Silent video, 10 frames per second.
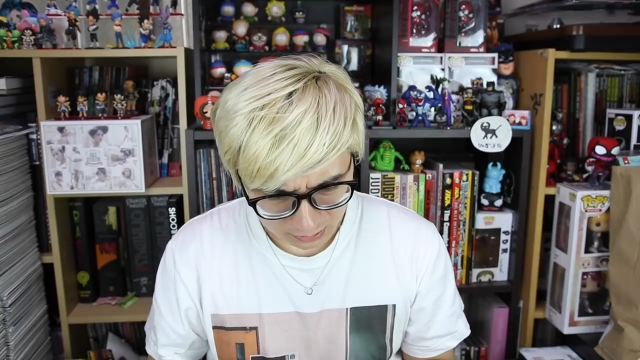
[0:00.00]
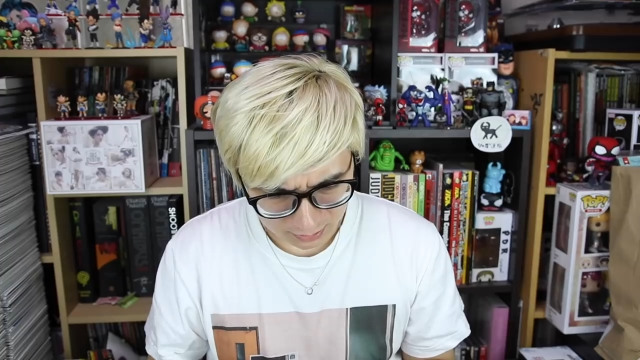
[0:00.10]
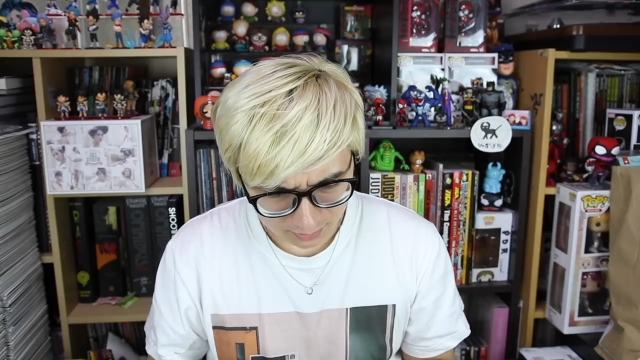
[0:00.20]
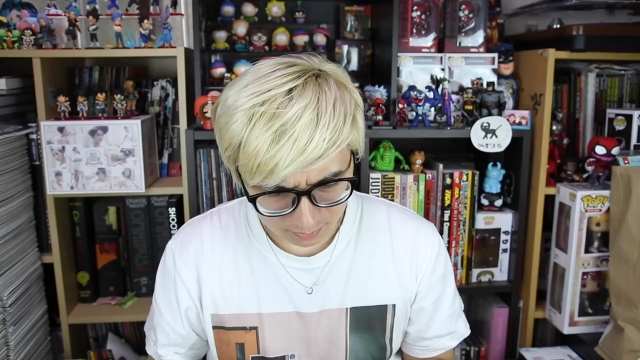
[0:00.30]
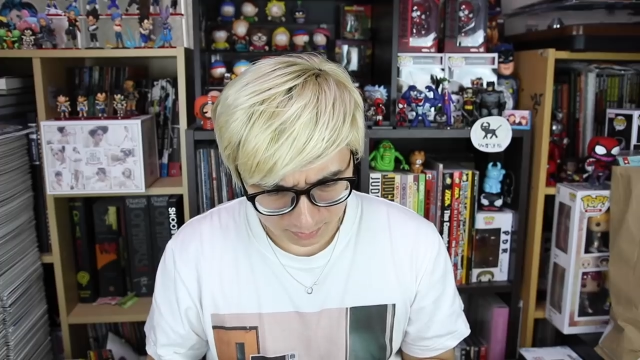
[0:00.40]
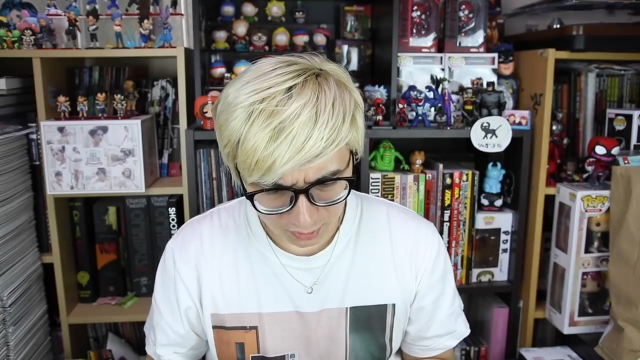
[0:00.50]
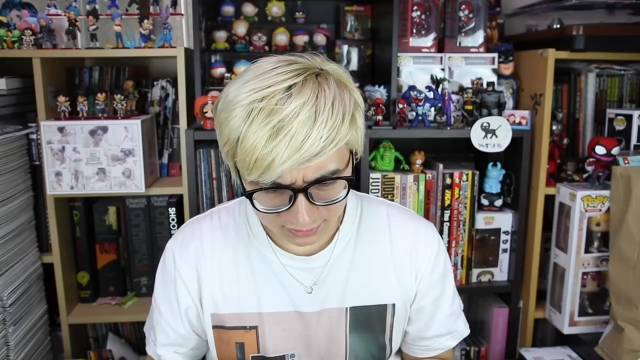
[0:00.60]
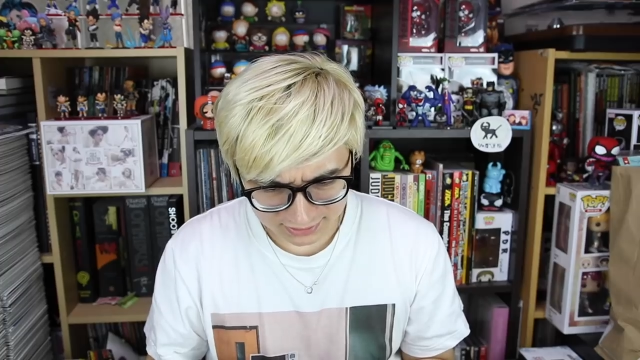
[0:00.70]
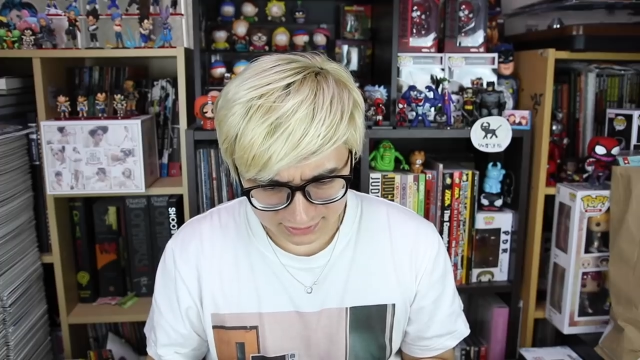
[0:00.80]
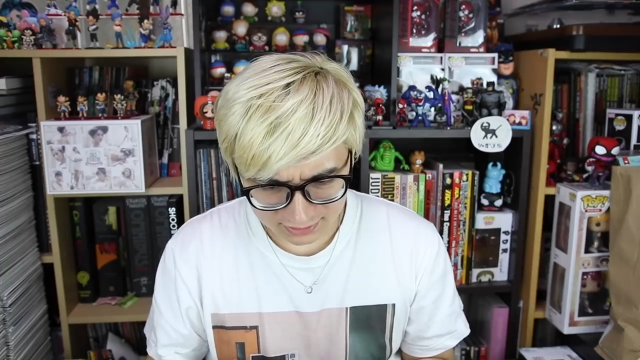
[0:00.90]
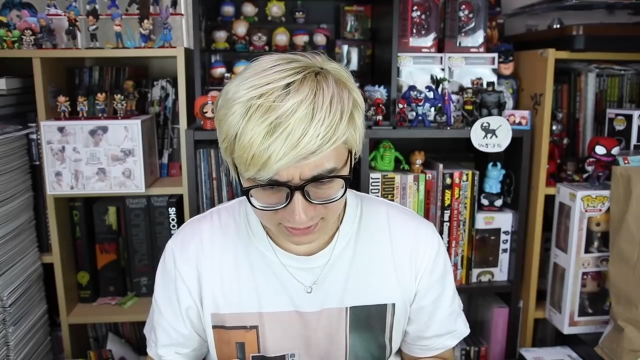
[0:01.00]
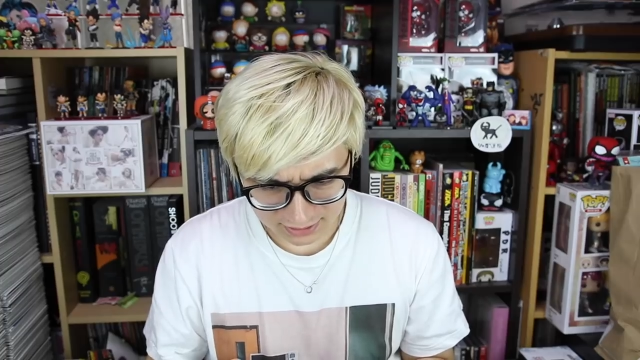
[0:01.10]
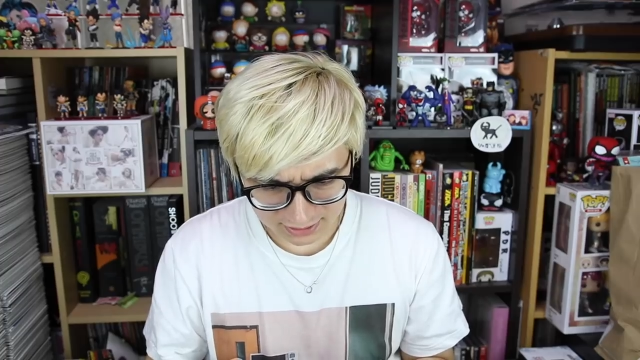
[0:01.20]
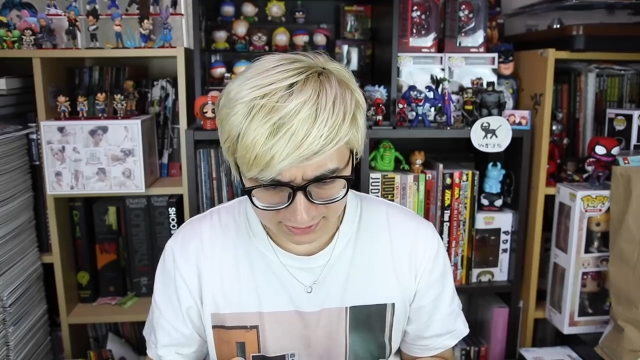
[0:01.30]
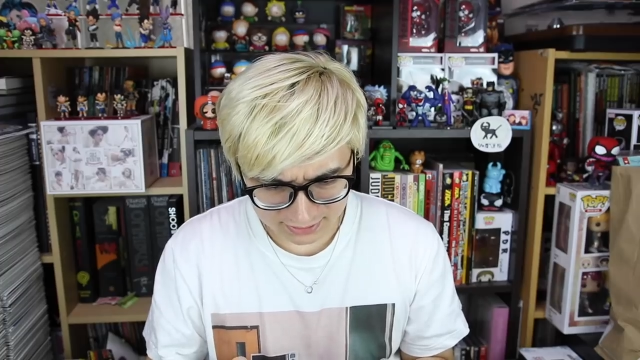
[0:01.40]
The Monster
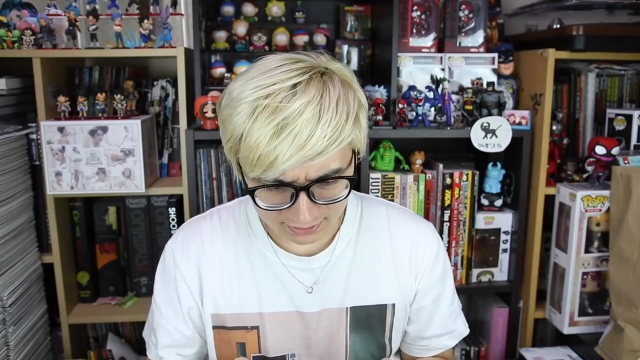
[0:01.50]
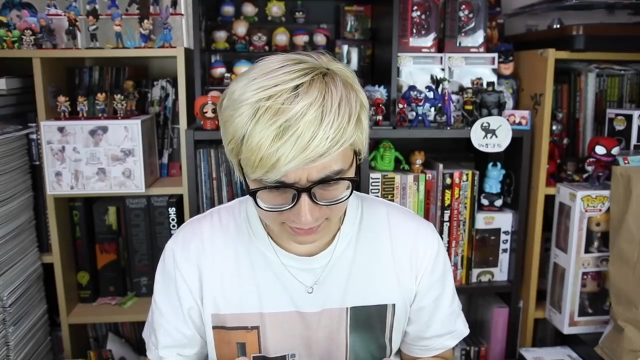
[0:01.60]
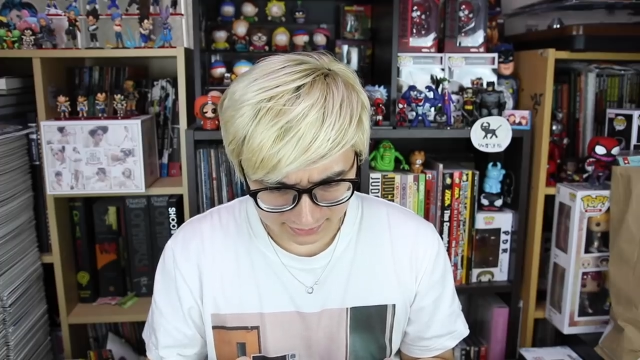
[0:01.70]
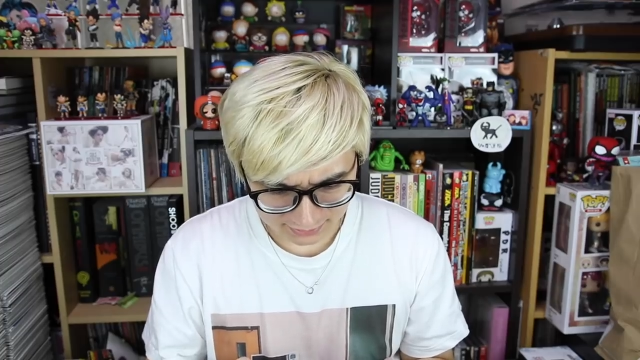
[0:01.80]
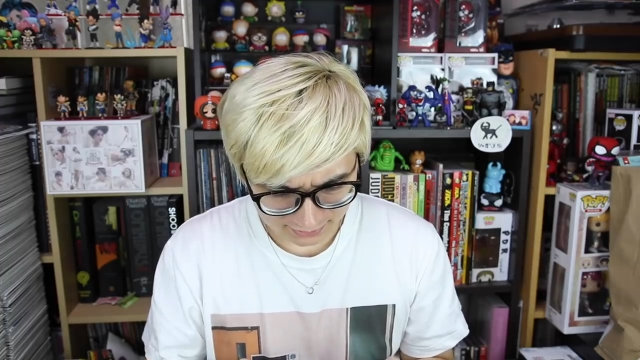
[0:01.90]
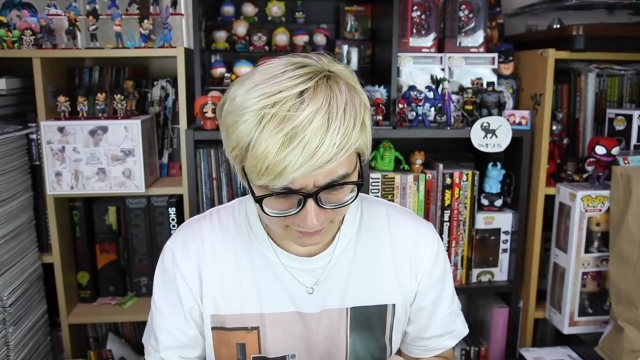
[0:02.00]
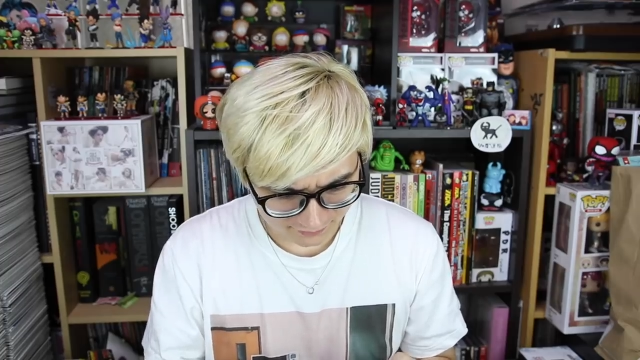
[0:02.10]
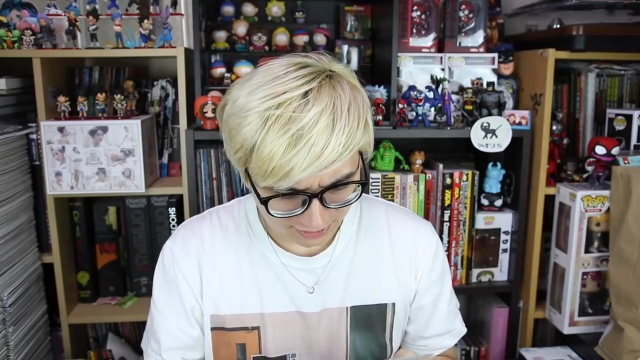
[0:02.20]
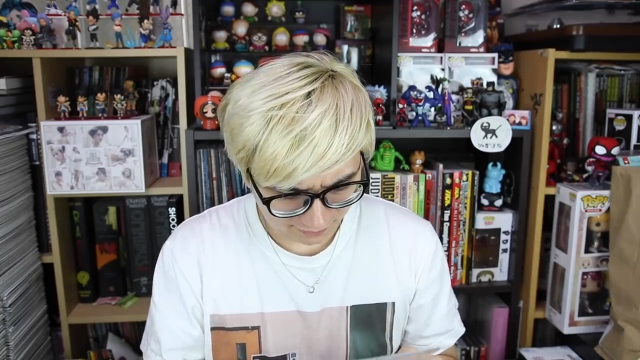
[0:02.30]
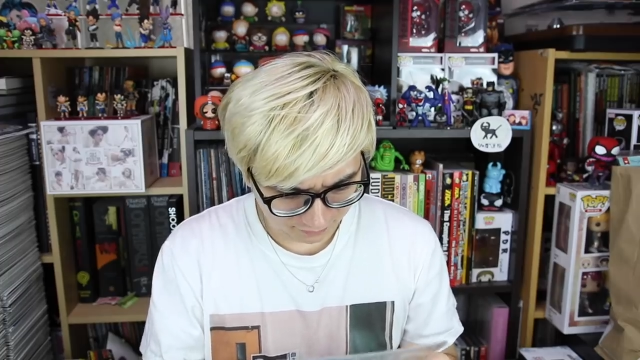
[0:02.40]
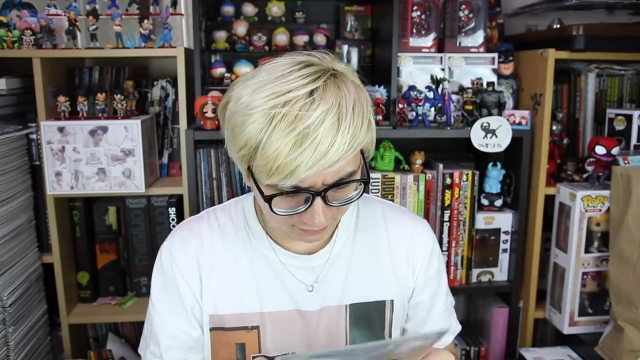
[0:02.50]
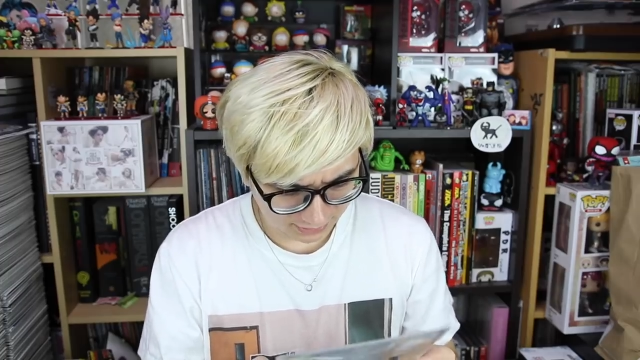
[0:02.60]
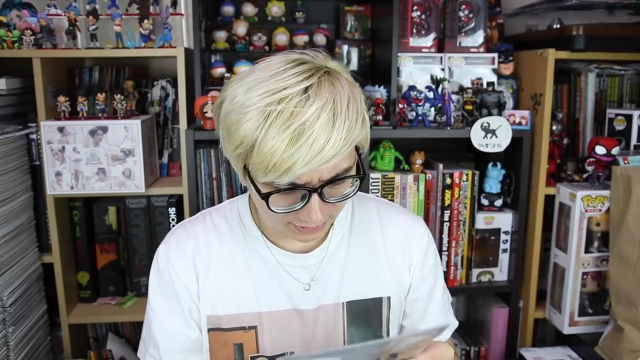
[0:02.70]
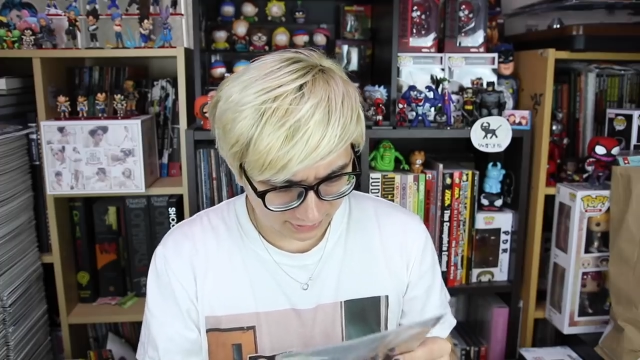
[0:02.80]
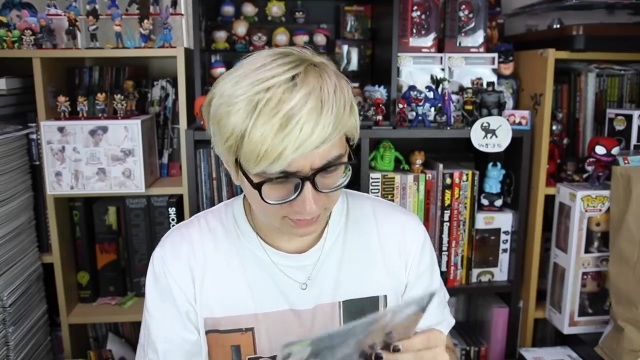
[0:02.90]
Hunters Survival
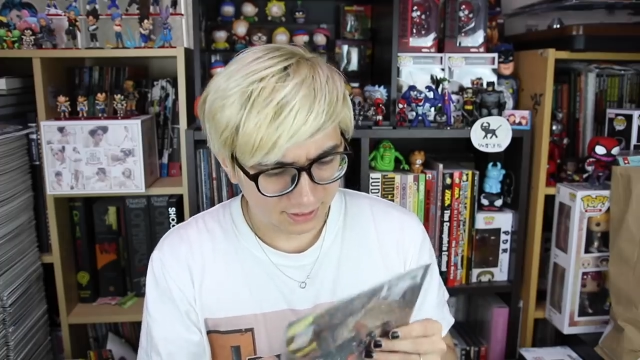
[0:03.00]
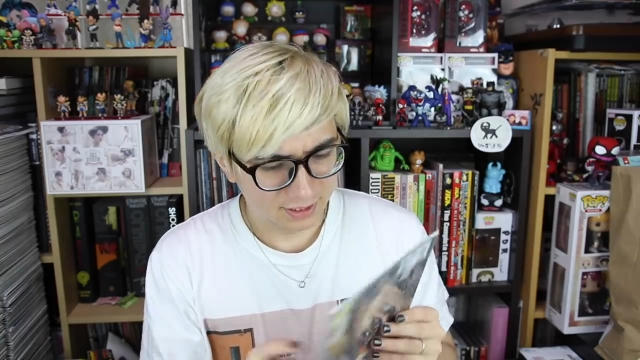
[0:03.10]
Guide。